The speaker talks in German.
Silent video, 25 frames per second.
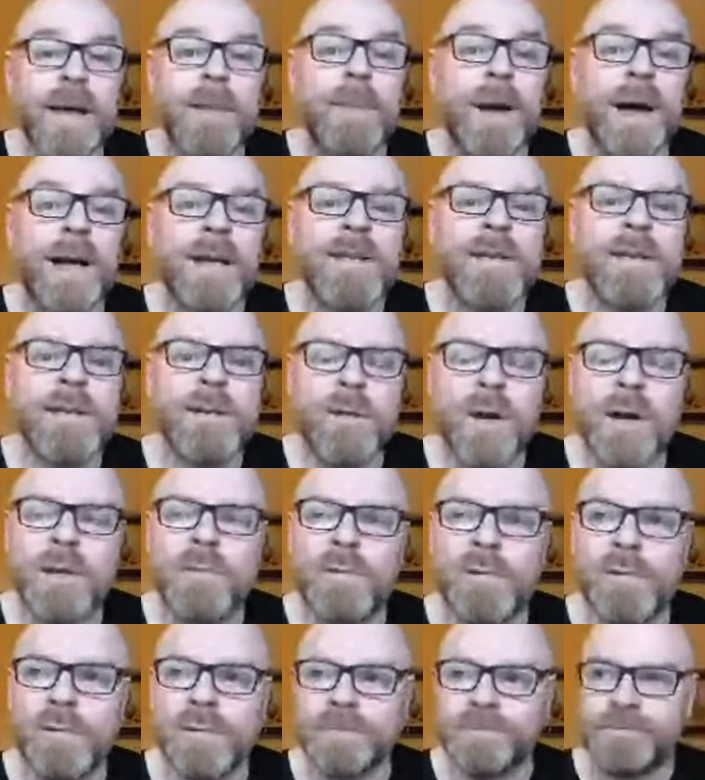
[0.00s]
18 Uhr
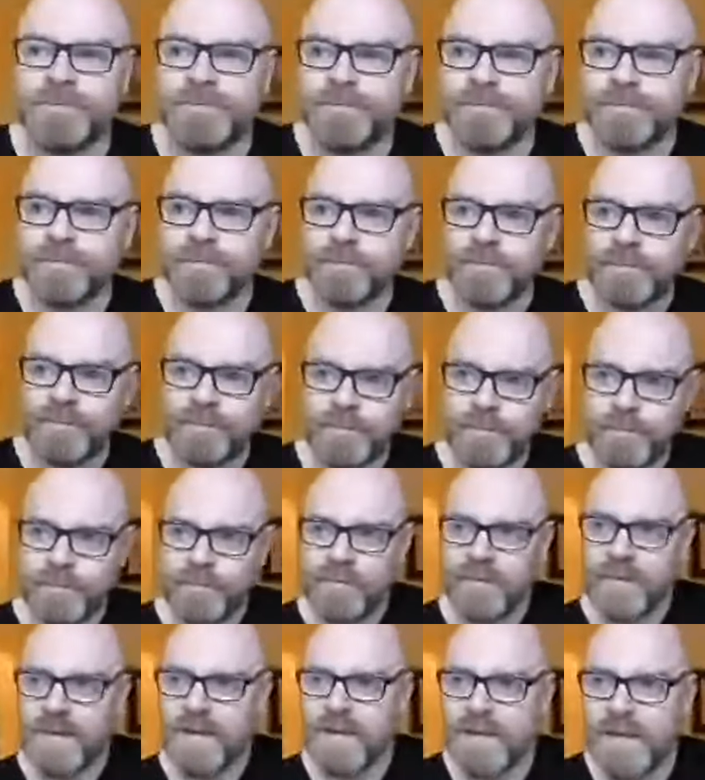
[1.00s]
abholen.
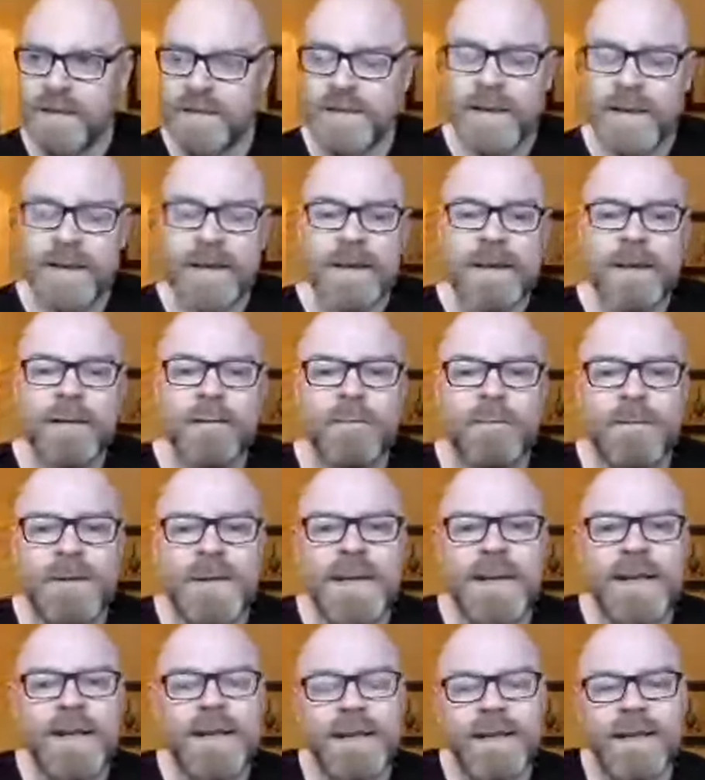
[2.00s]
Das heißt, wie
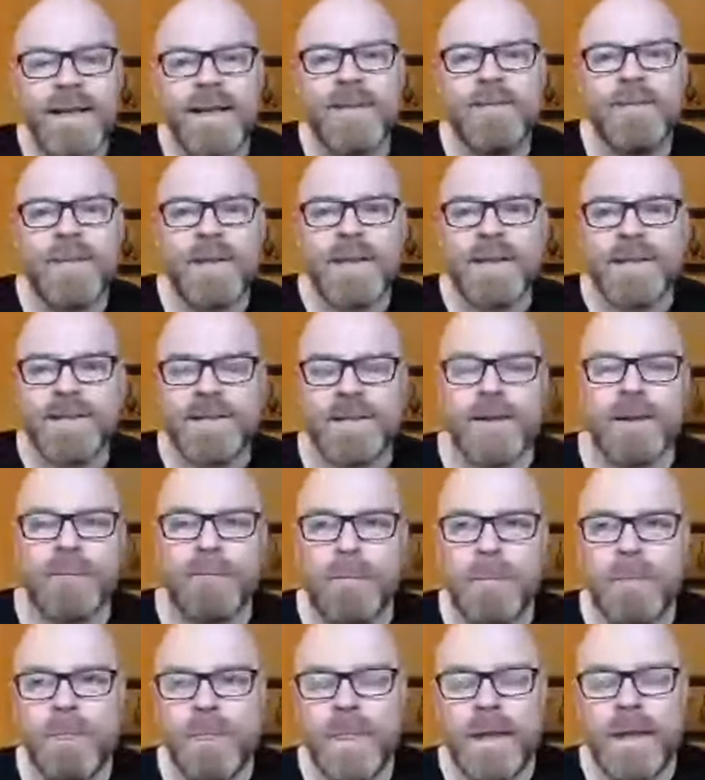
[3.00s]
erklären wir das denn?
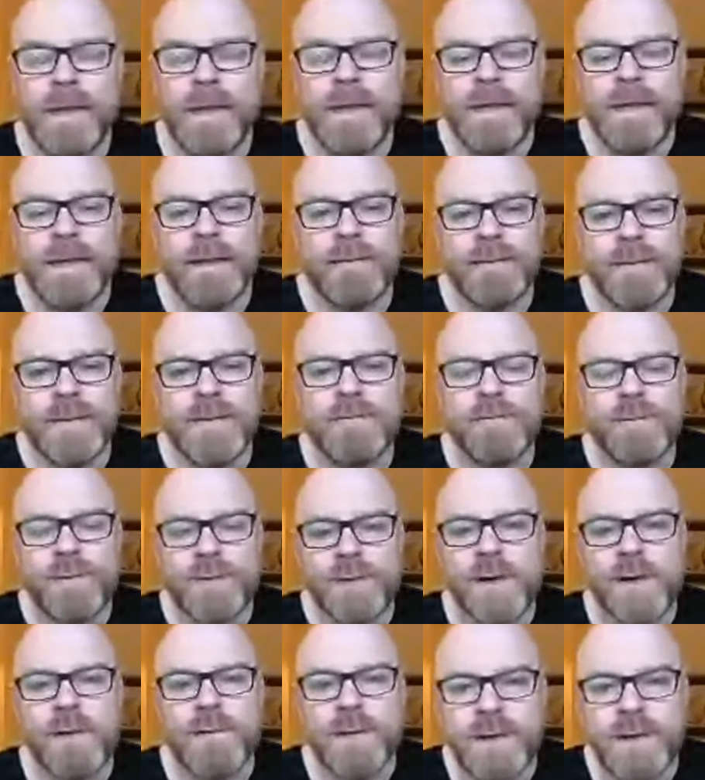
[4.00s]
Ihr wisst, wo es
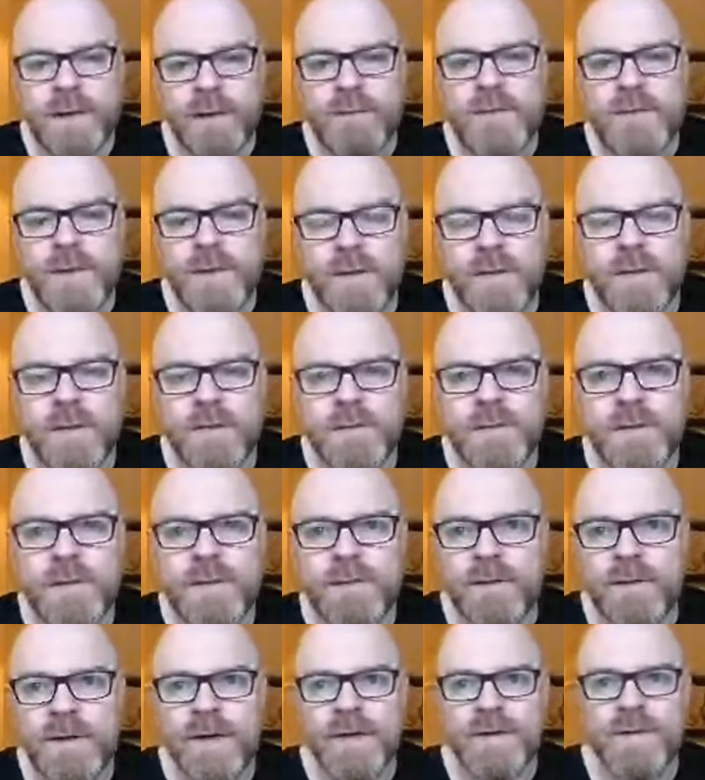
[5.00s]
darauf hinausläuft. Ich
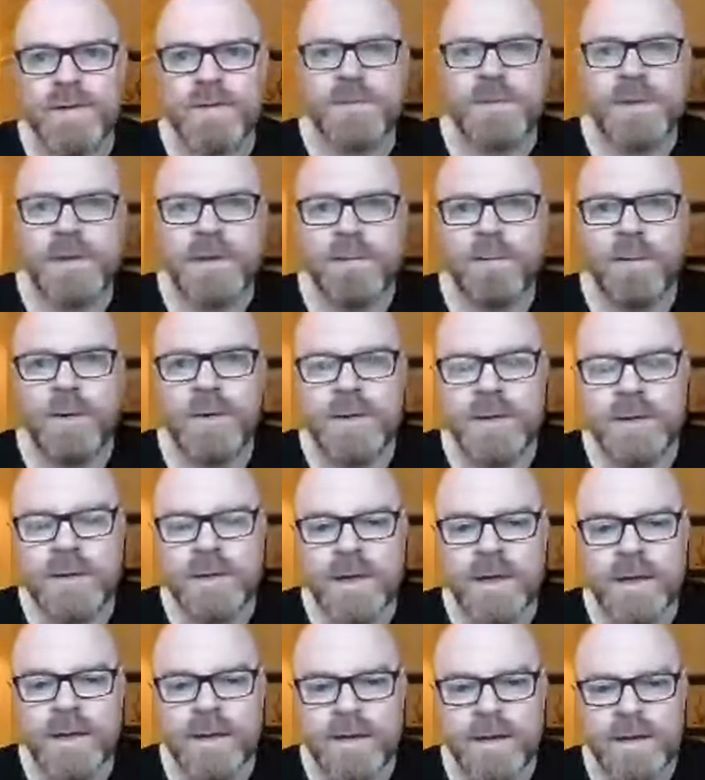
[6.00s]
war also, ich wollte
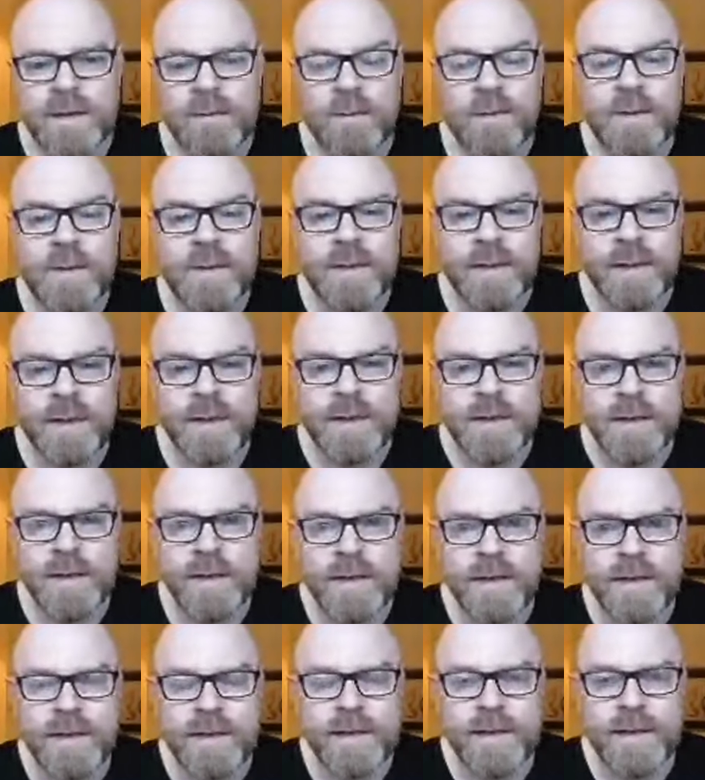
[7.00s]
der, ich wollte der,
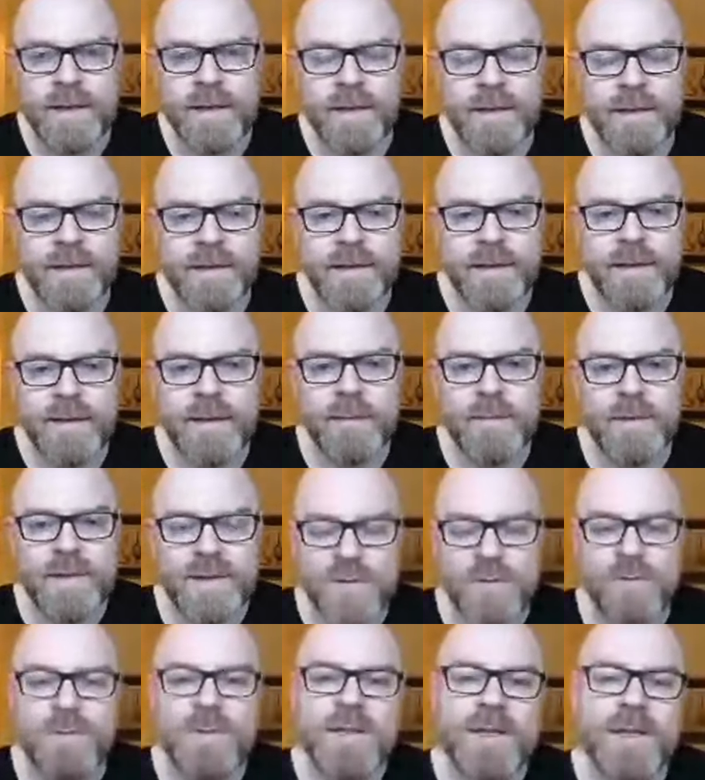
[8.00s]
der, der, der
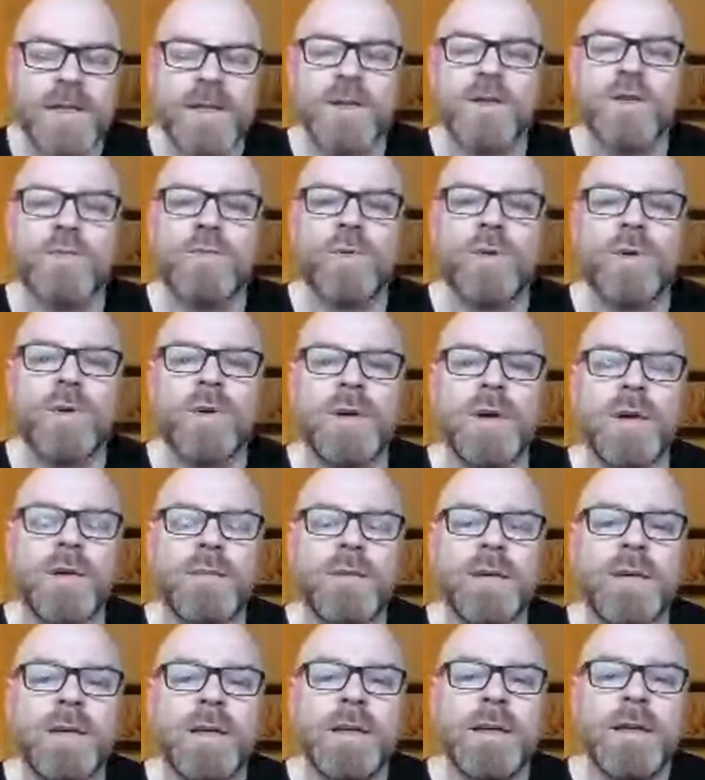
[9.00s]
Person, mit der ich gesprochen habe,
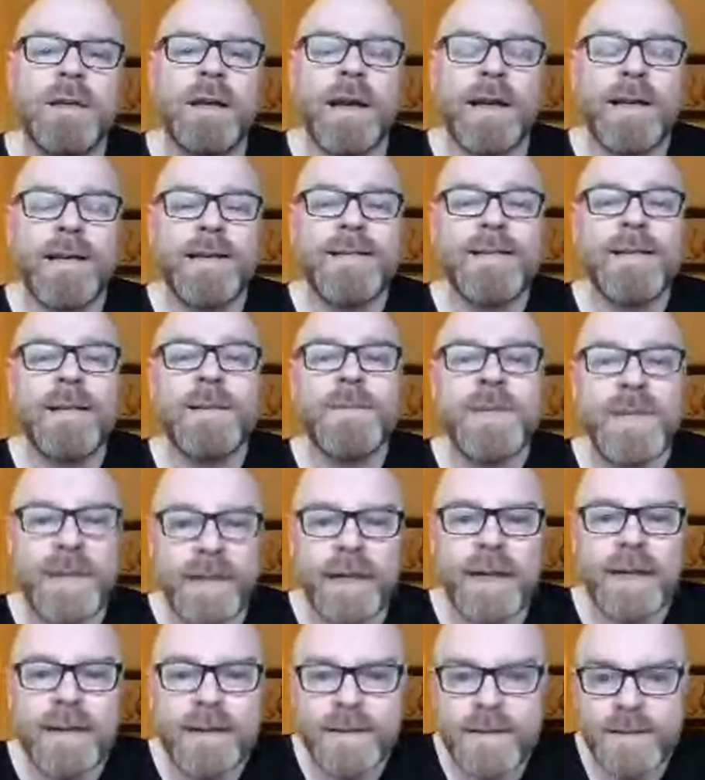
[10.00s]
eine
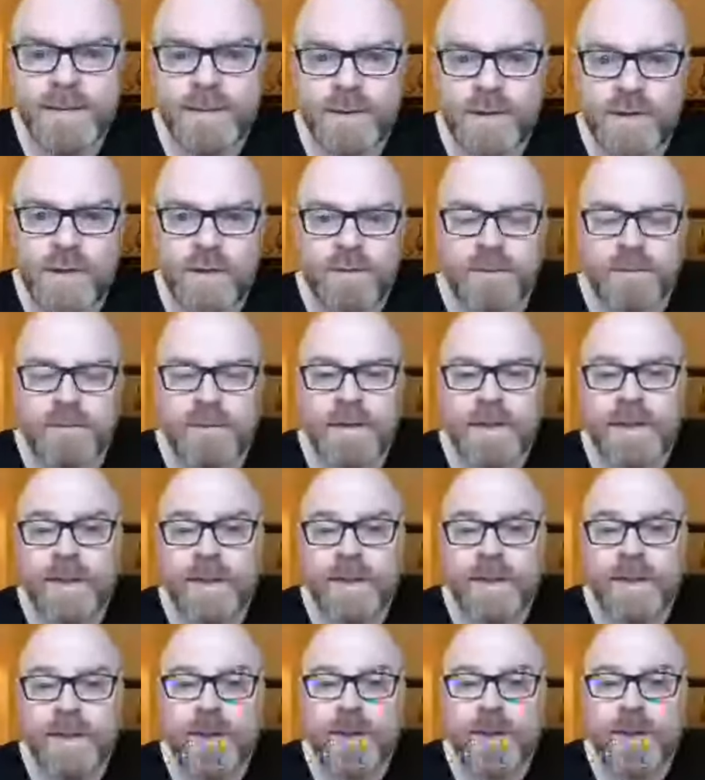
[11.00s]
Selbsterkenntnis verschaffen. Weil ich glaube,
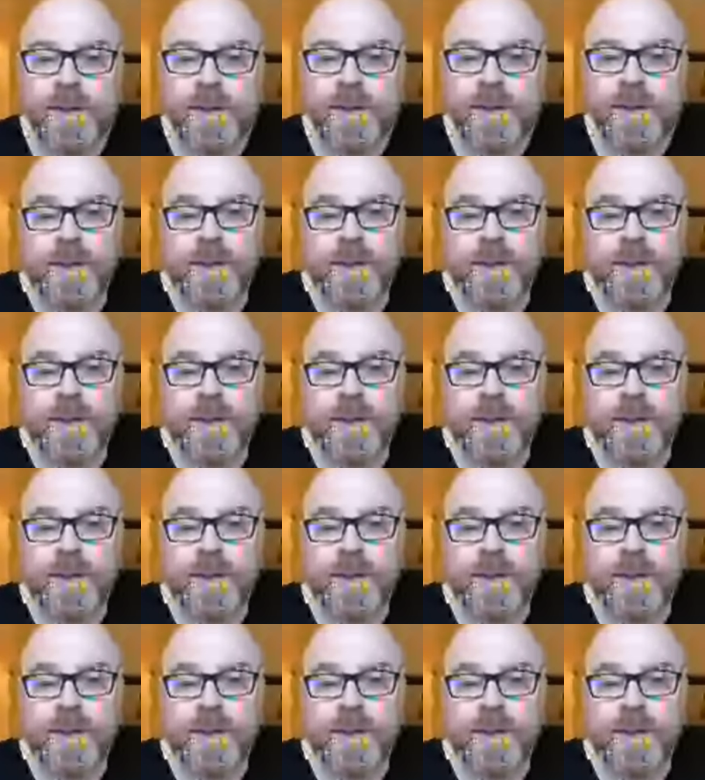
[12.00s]
das ist noch